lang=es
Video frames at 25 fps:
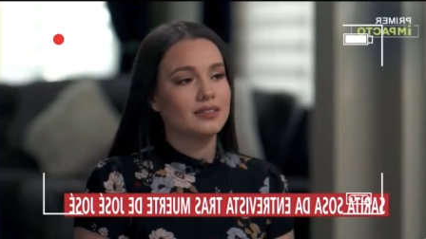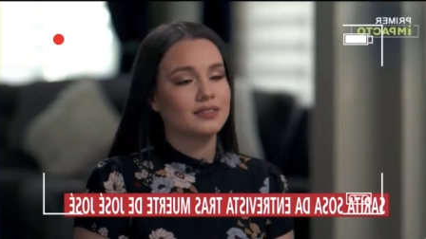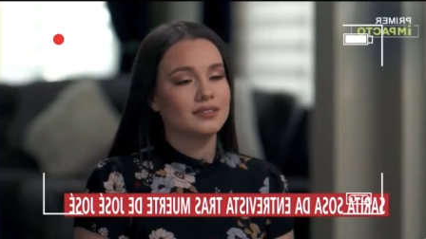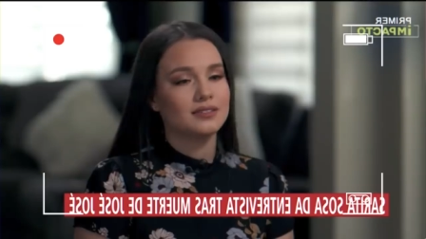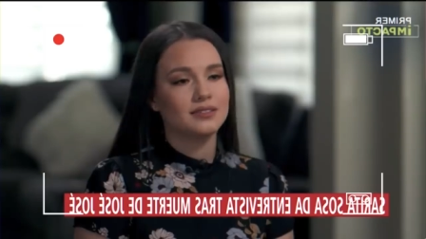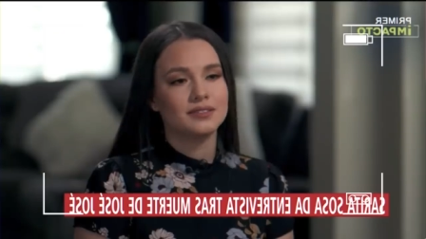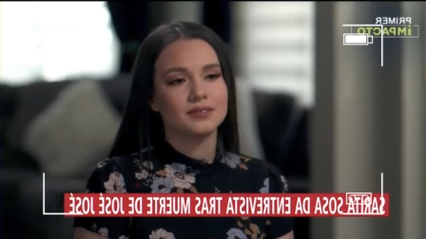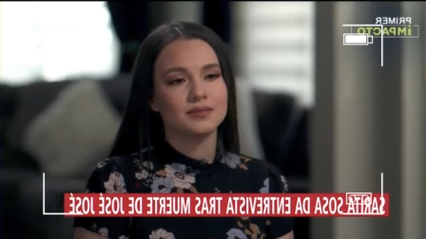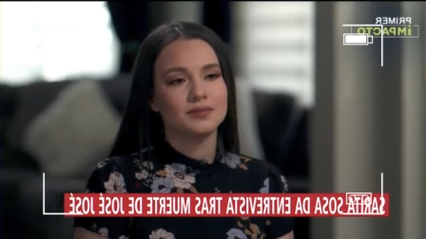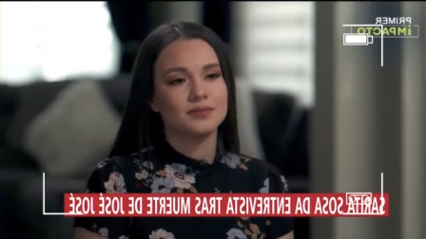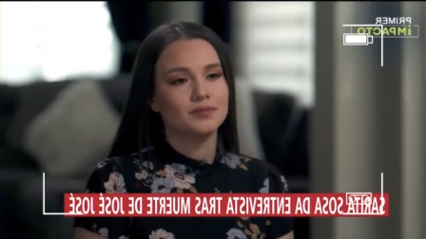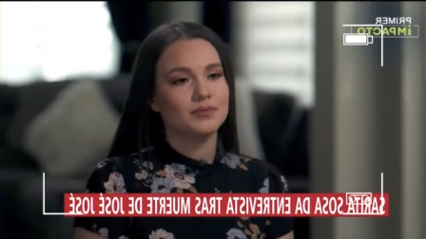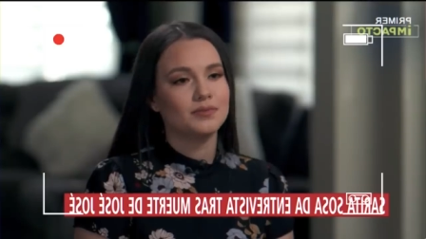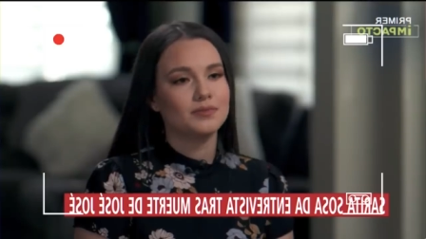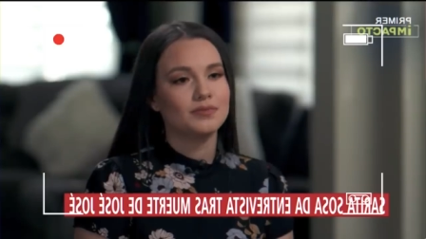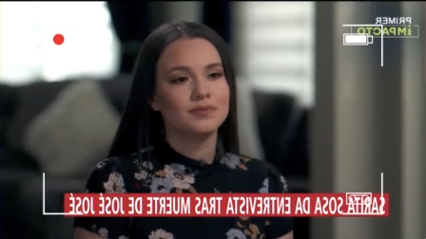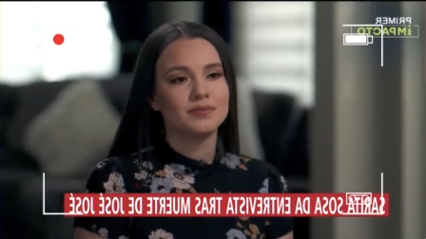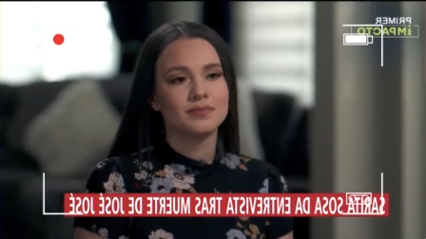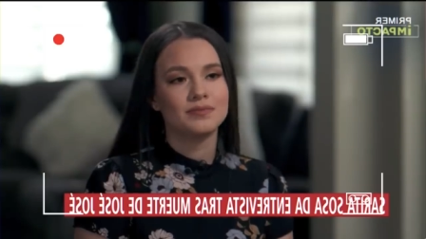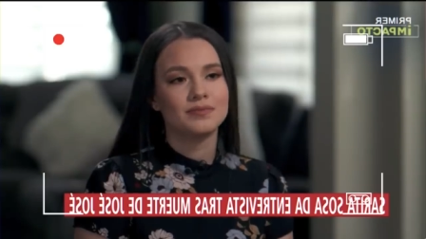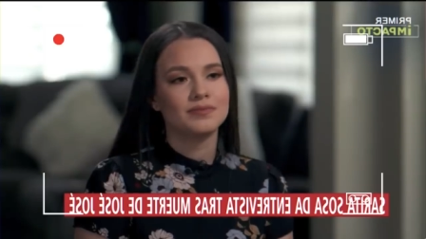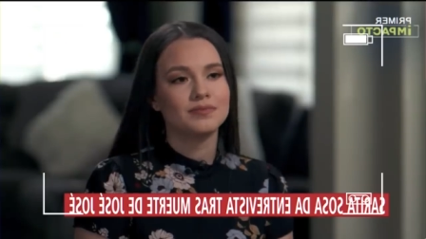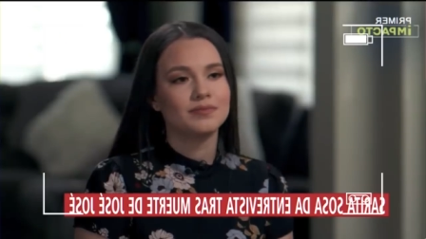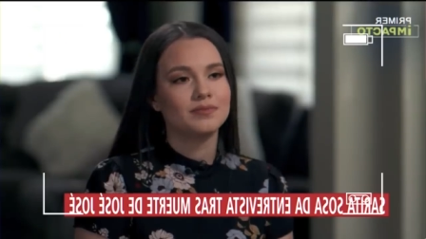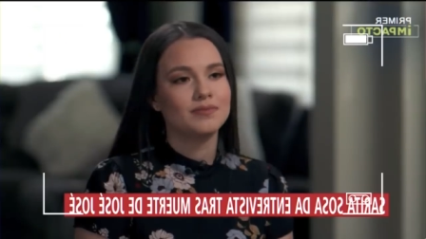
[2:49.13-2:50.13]
Es
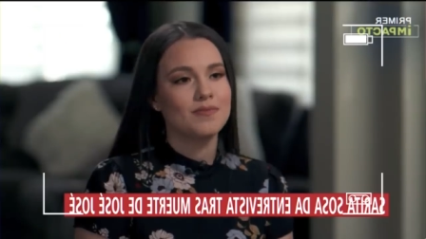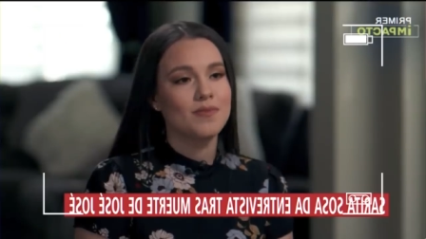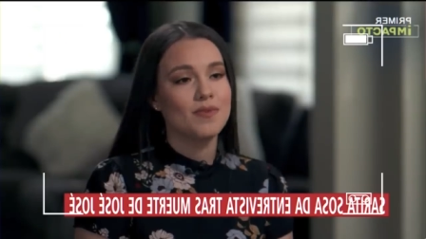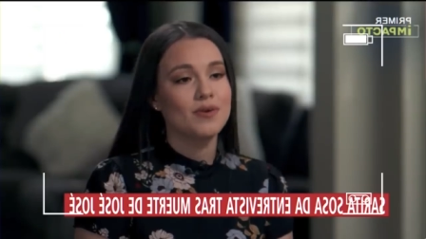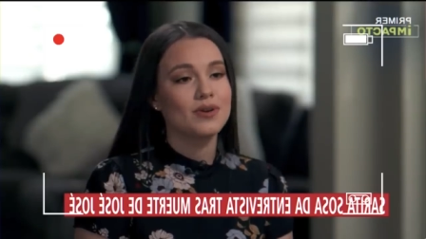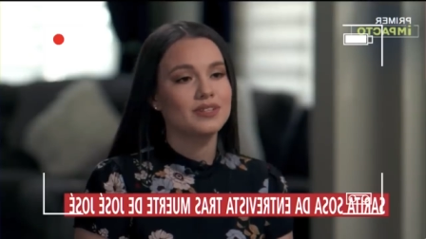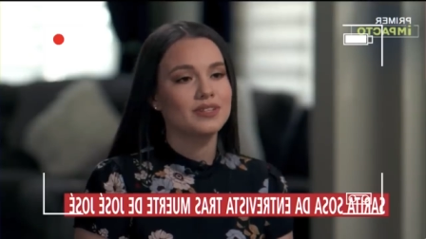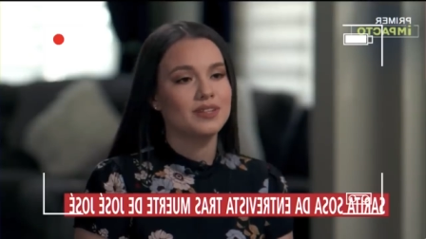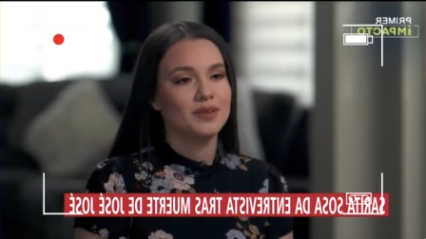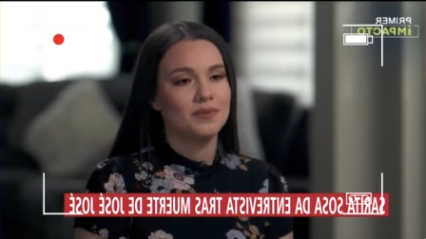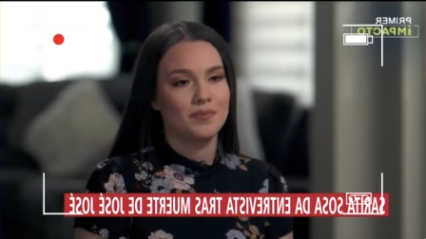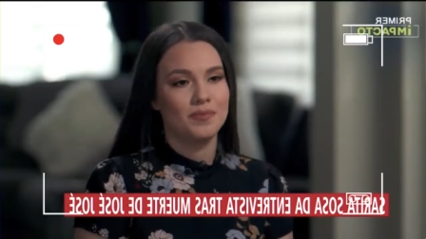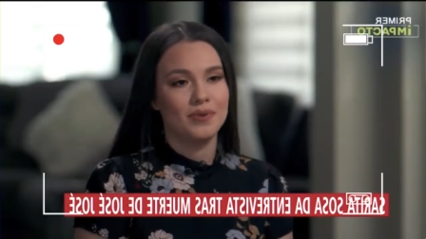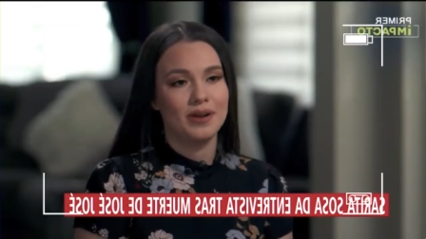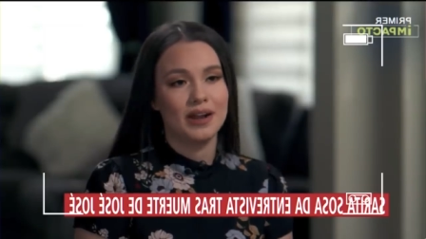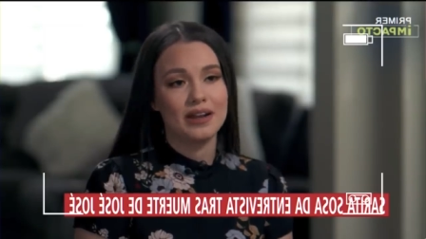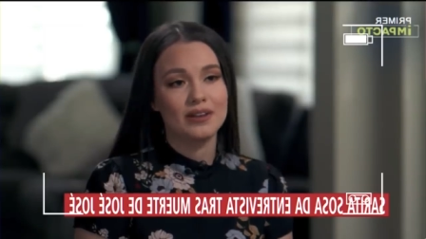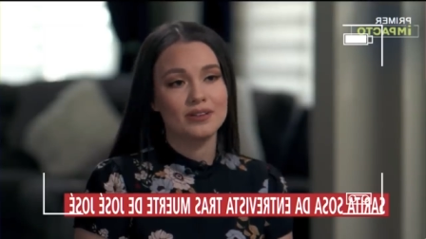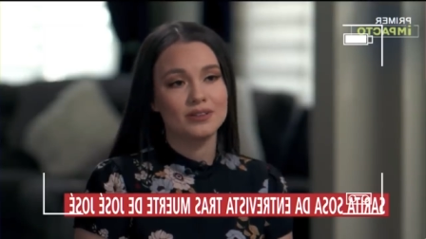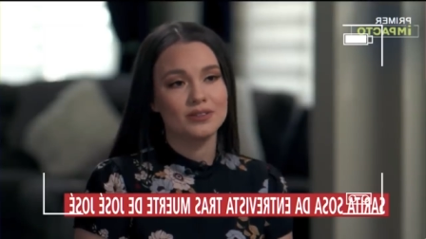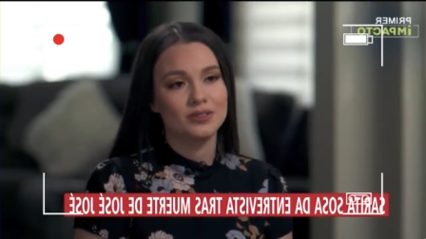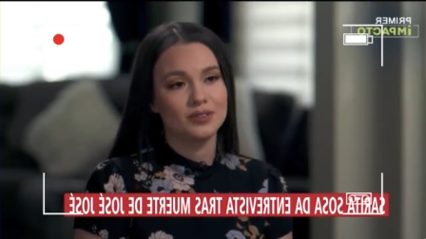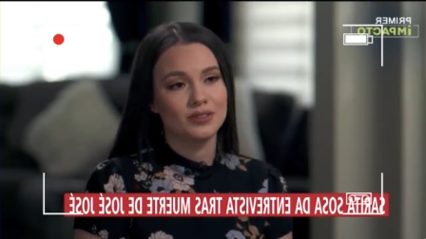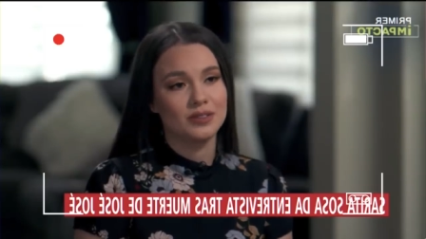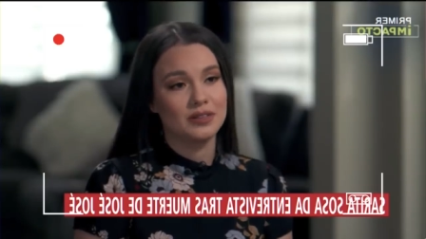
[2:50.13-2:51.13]
muy
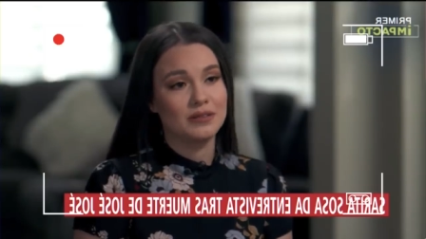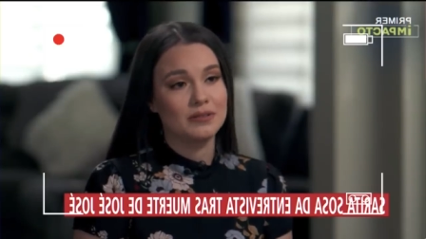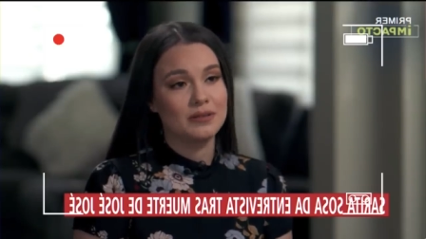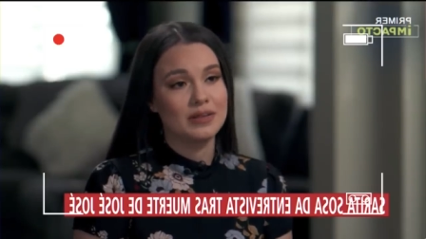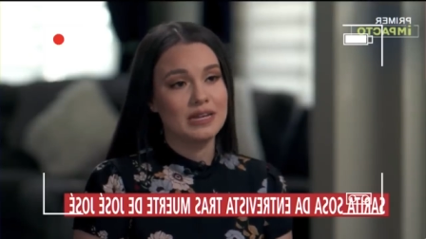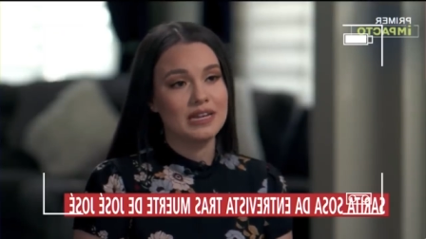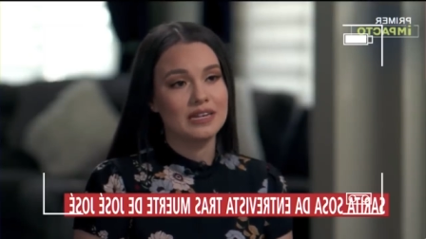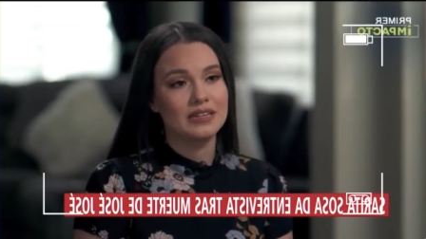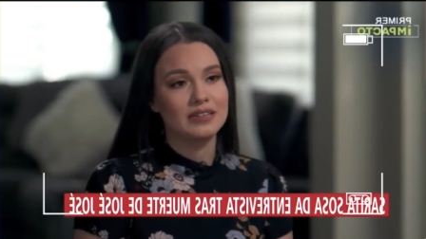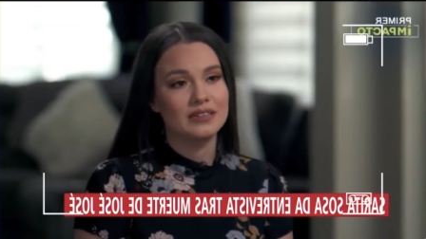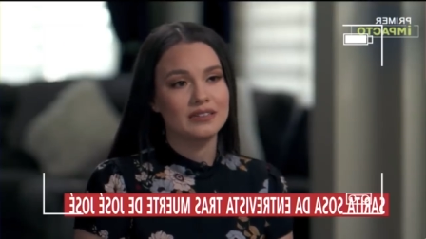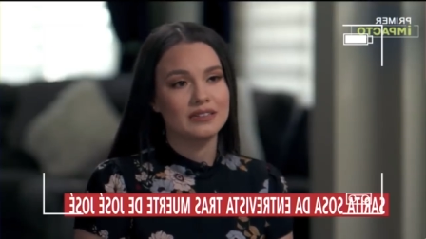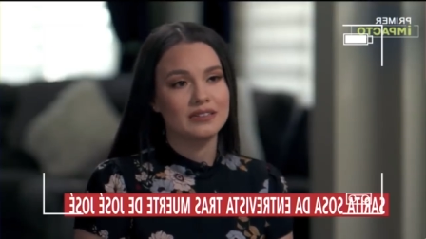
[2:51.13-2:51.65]
temprano todavía.